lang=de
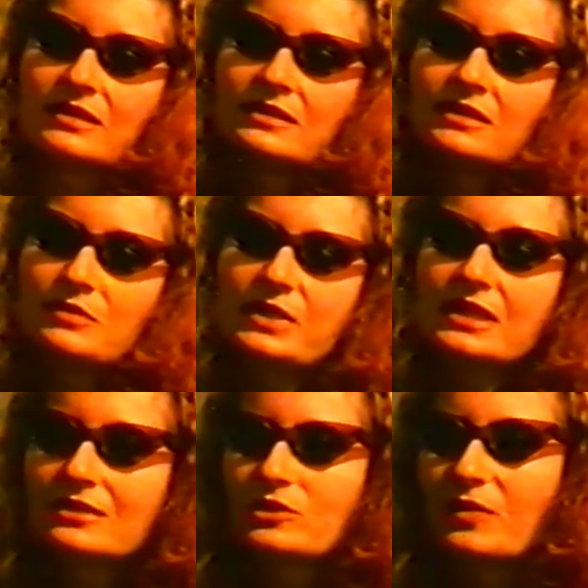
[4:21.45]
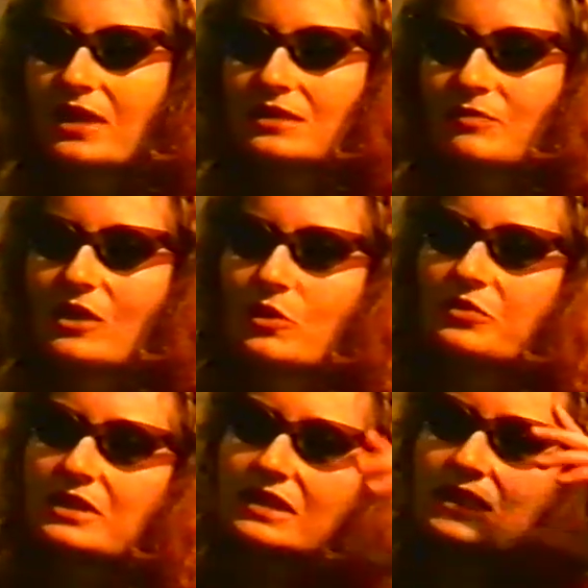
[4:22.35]
Da sind die Beatles zum ersten Mal
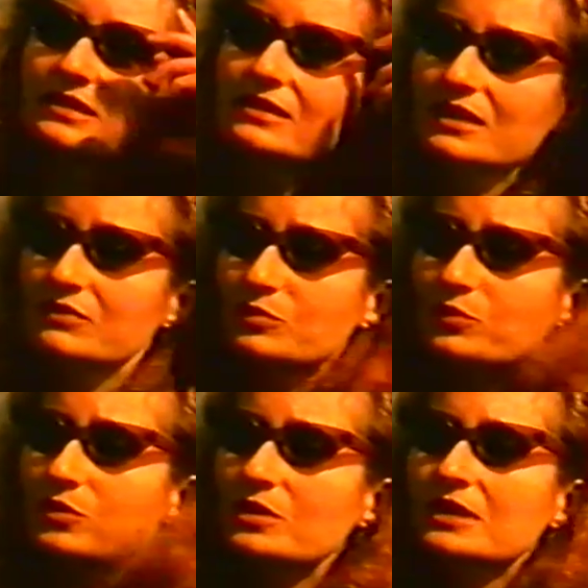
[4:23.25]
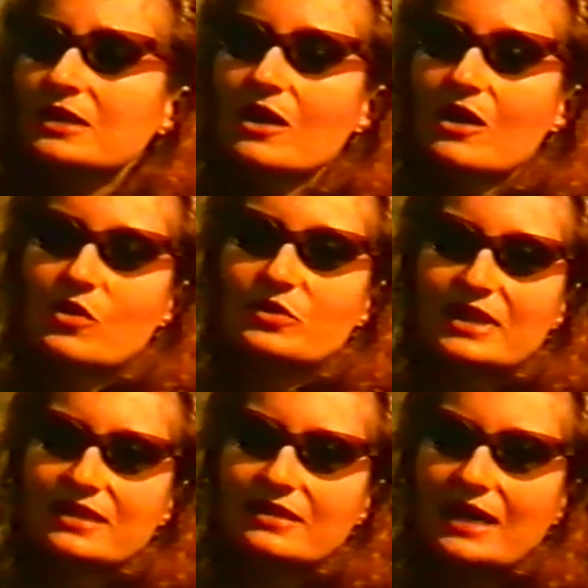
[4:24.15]
aufgetreten in Liverpool
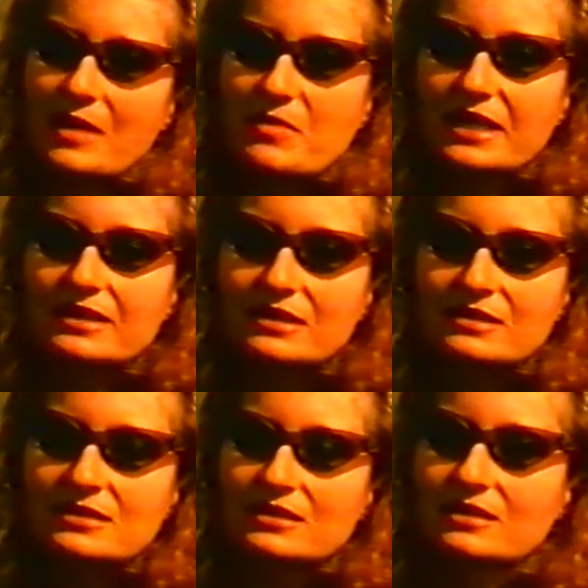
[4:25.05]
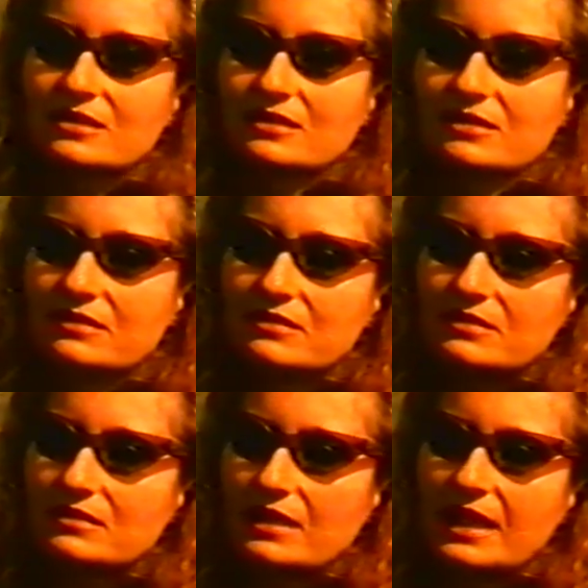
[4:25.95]
und dann kam eigentlich diese
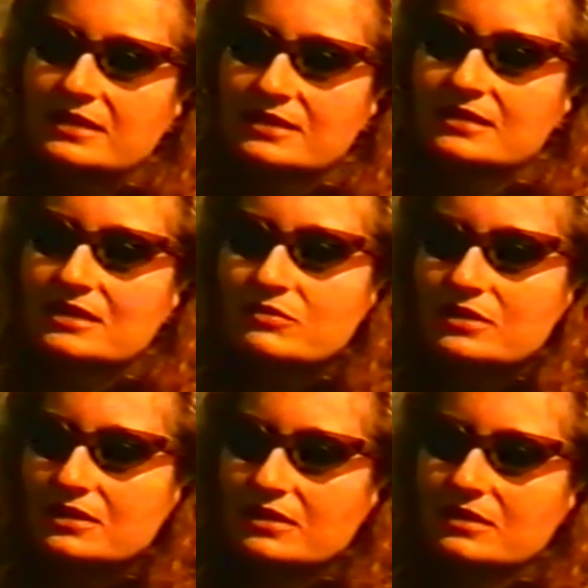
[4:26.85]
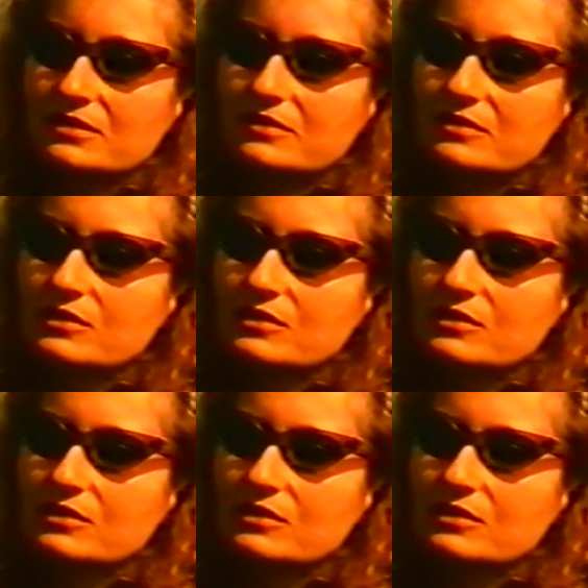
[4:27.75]
äh, exzessive äh,